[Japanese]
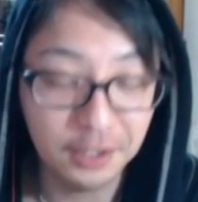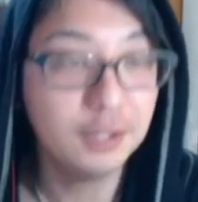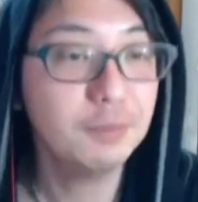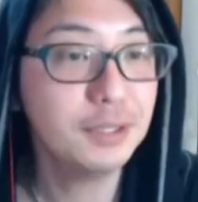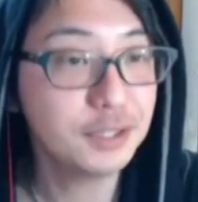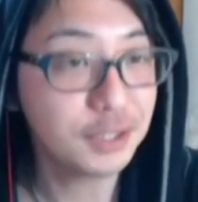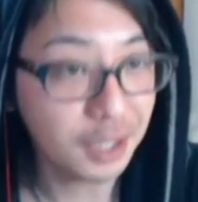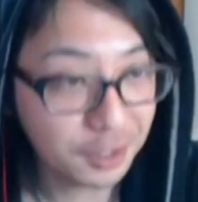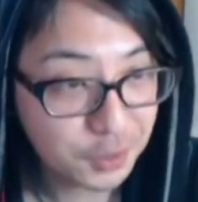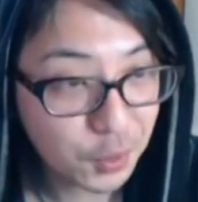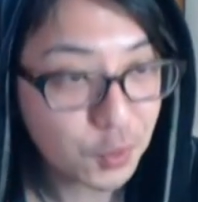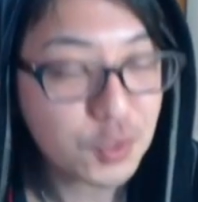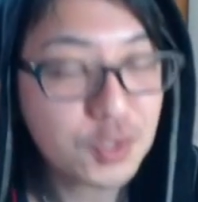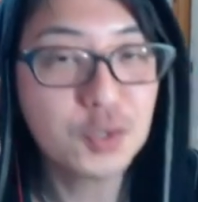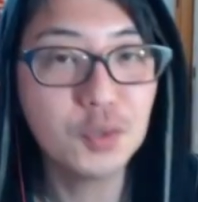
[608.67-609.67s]
アダマンさん、
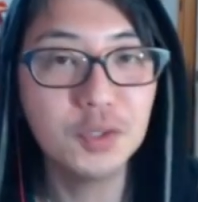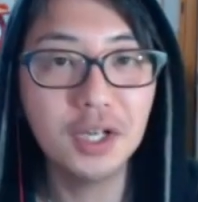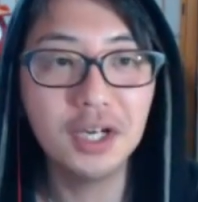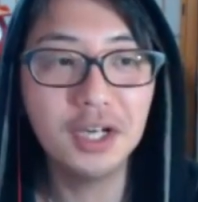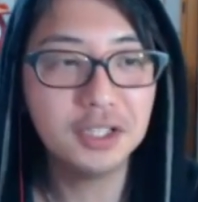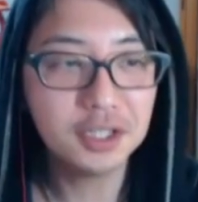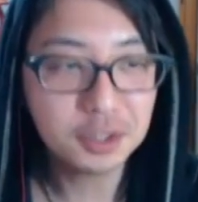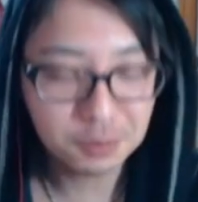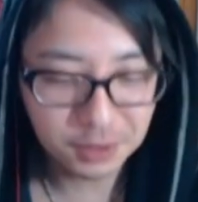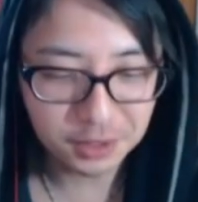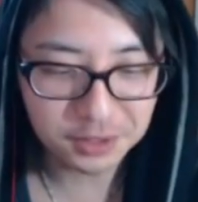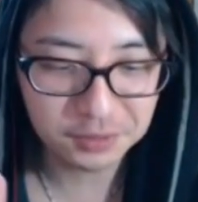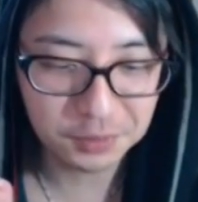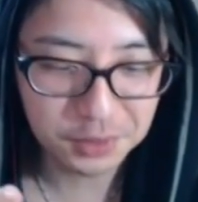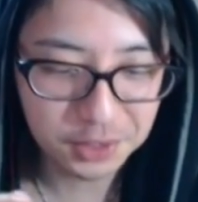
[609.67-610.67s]
よろしくお願いいたし
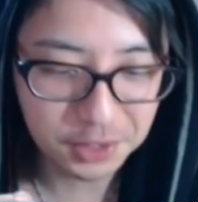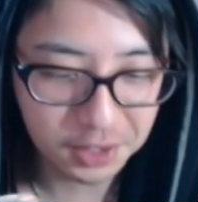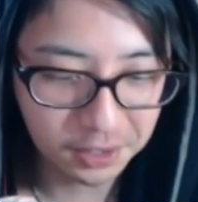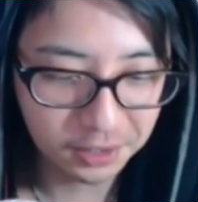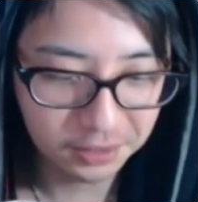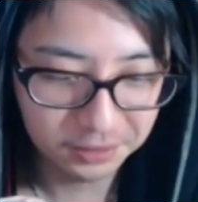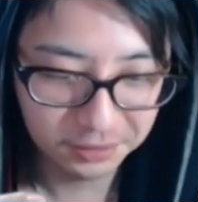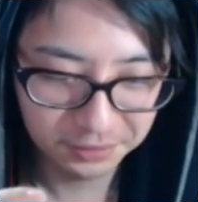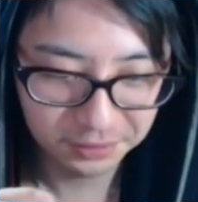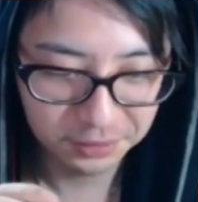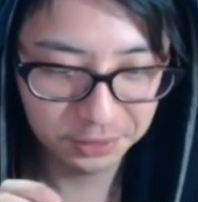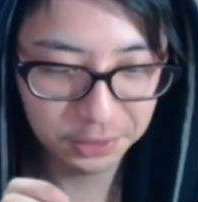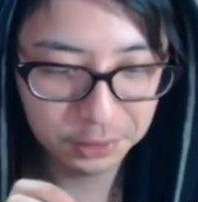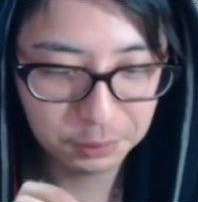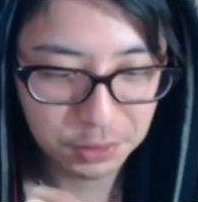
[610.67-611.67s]
ます。それじゃあ
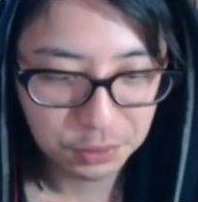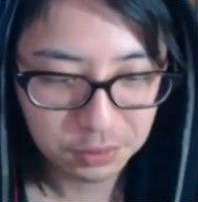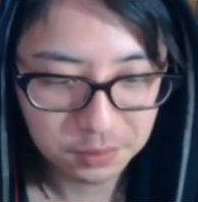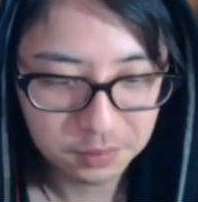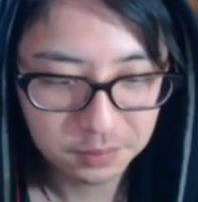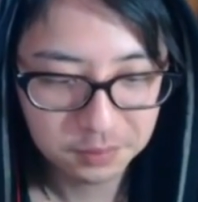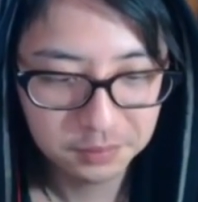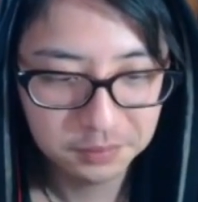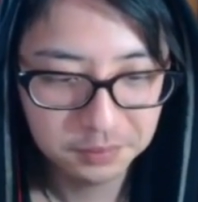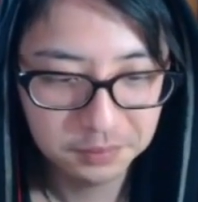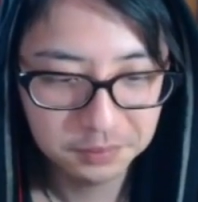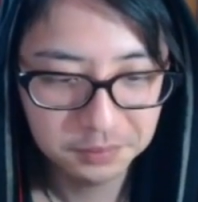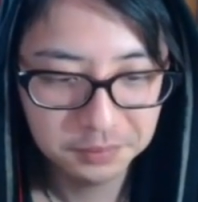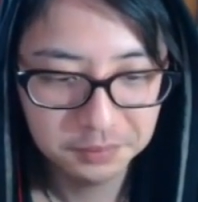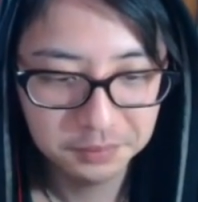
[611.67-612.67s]
行きましょう。
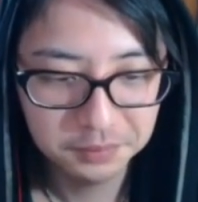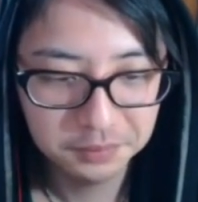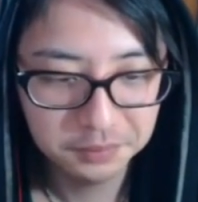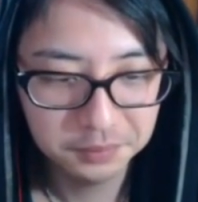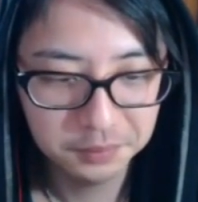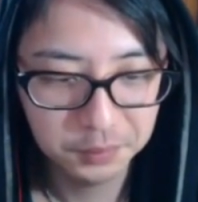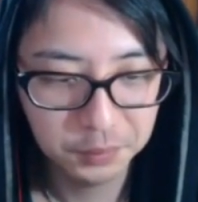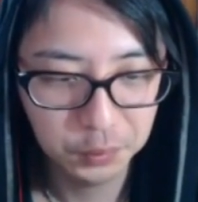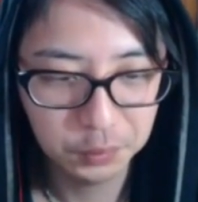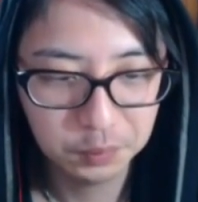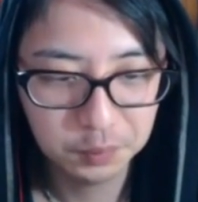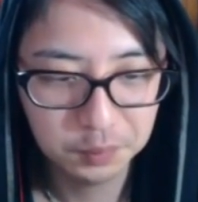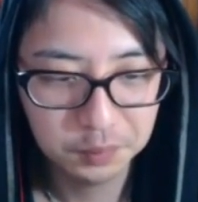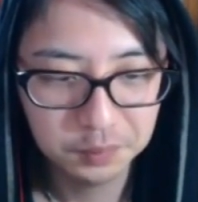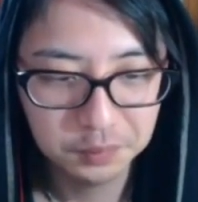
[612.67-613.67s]
ほい